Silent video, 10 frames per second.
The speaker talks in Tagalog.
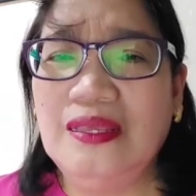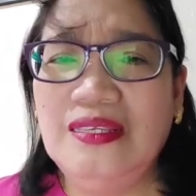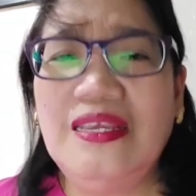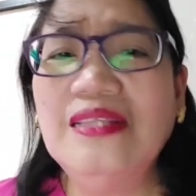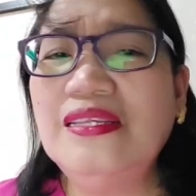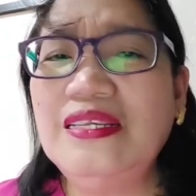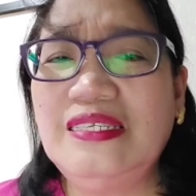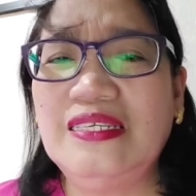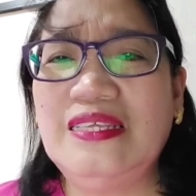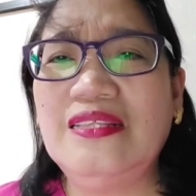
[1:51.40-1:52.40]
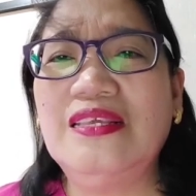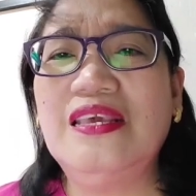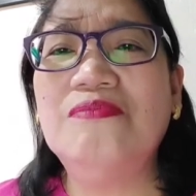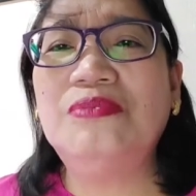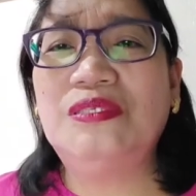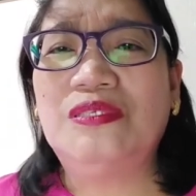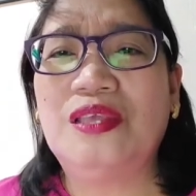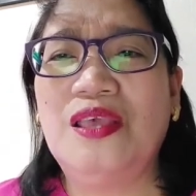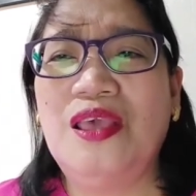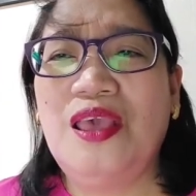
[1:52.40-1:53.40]
John 3.16
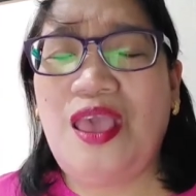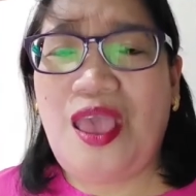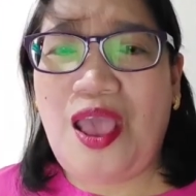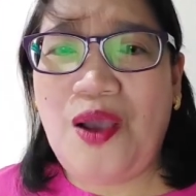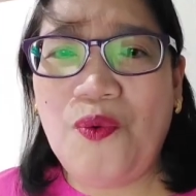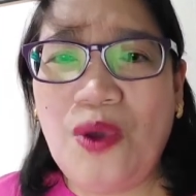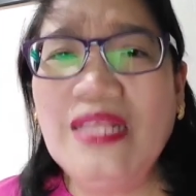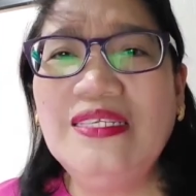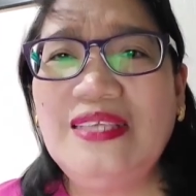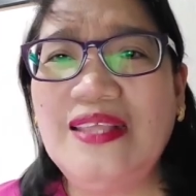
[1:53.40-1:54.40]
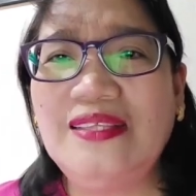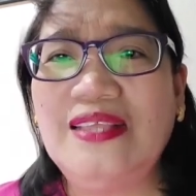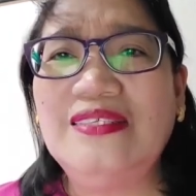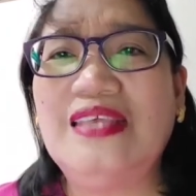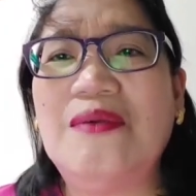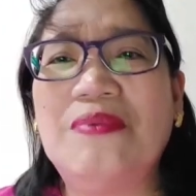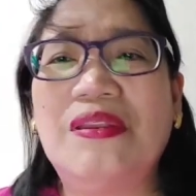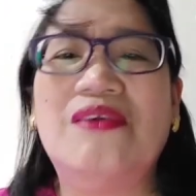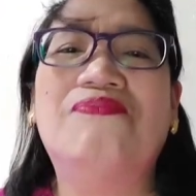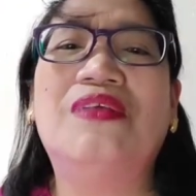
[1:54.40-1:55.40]
gives a one-sentence
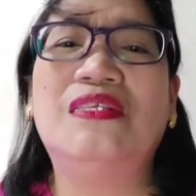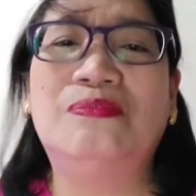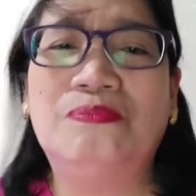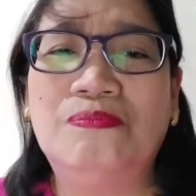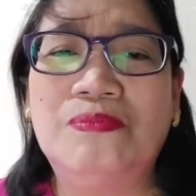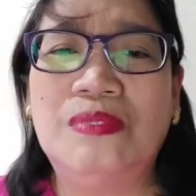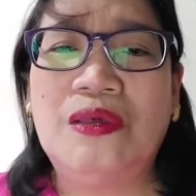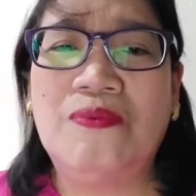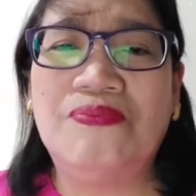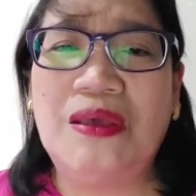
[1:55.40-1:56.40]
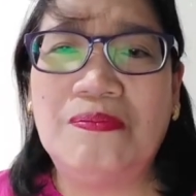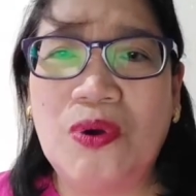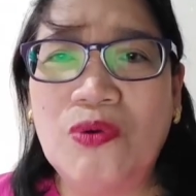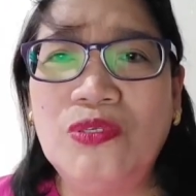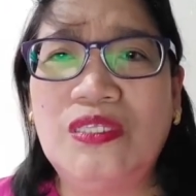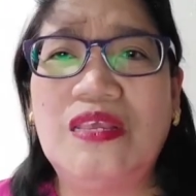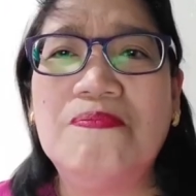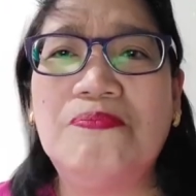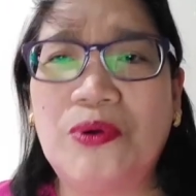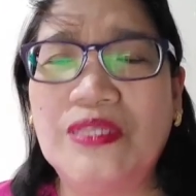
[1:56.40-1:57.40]
summary of the, of the most
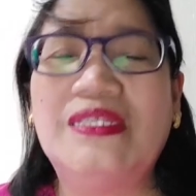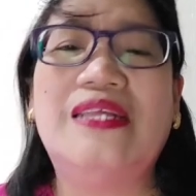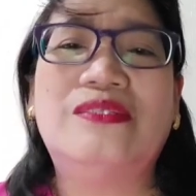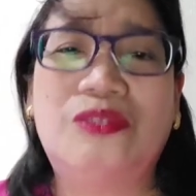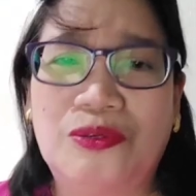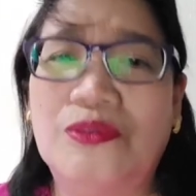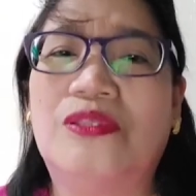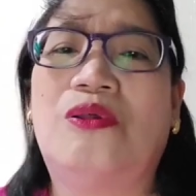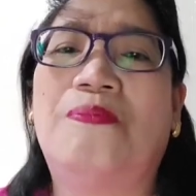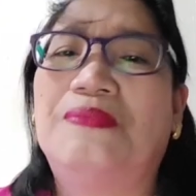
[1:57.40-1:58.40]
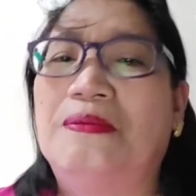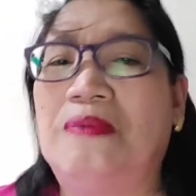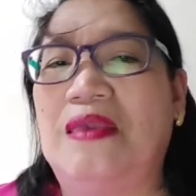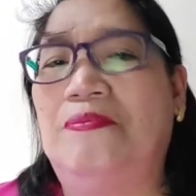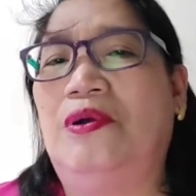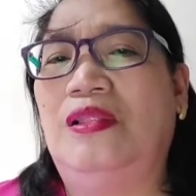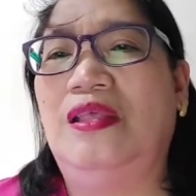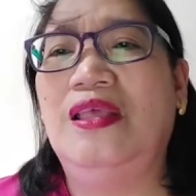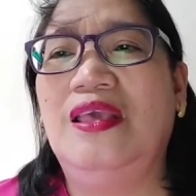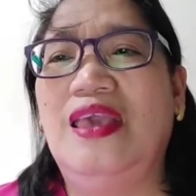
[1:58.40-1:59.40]
important truth of the
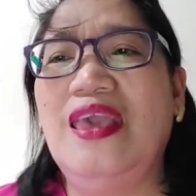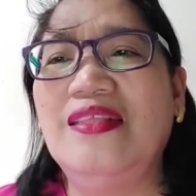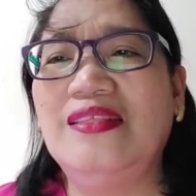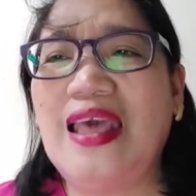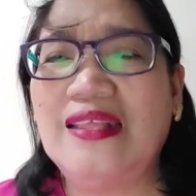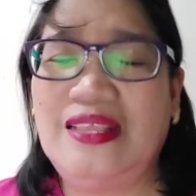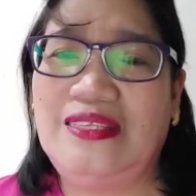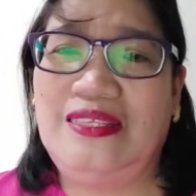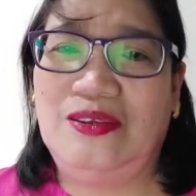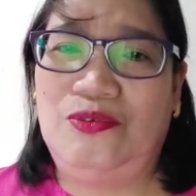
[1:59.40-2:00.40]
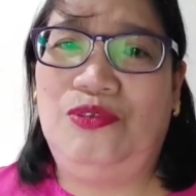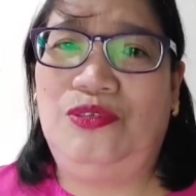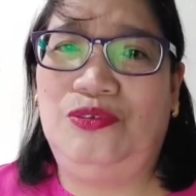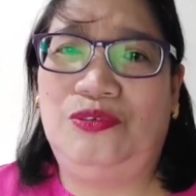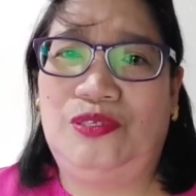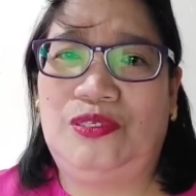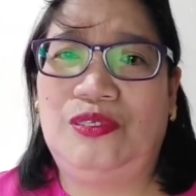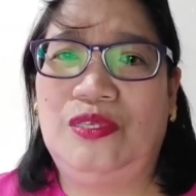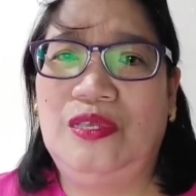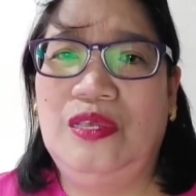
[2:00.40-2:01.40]
Bible, and that is the good news.